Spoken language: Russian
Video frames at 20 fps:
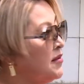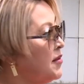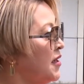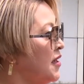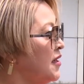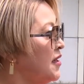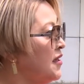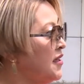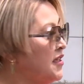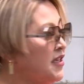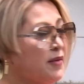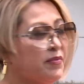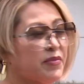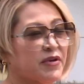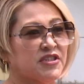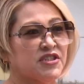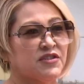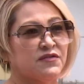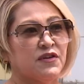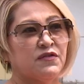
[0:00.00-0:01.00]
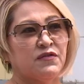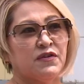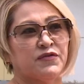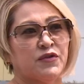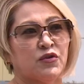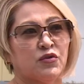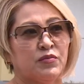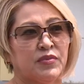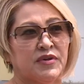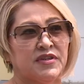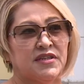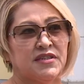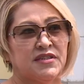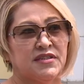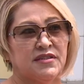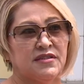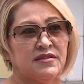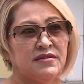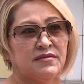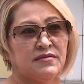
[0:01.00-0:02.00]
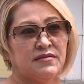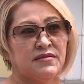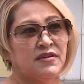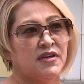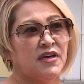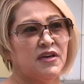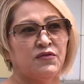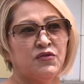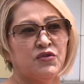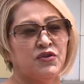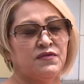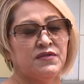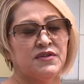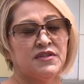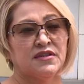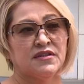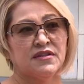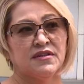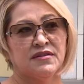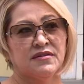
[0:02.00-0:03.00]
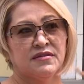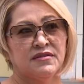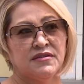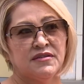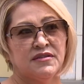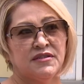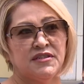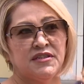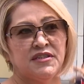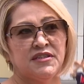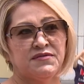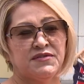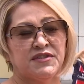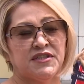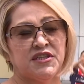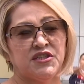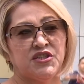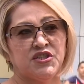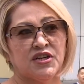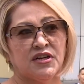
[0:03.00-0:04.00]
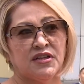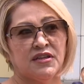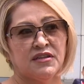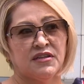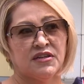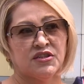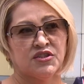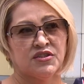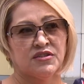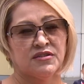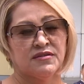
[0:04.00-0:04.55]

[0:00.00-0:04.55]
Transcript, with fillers: а, я проживаю во втором подъезде. Я его не видела и не встречала даже.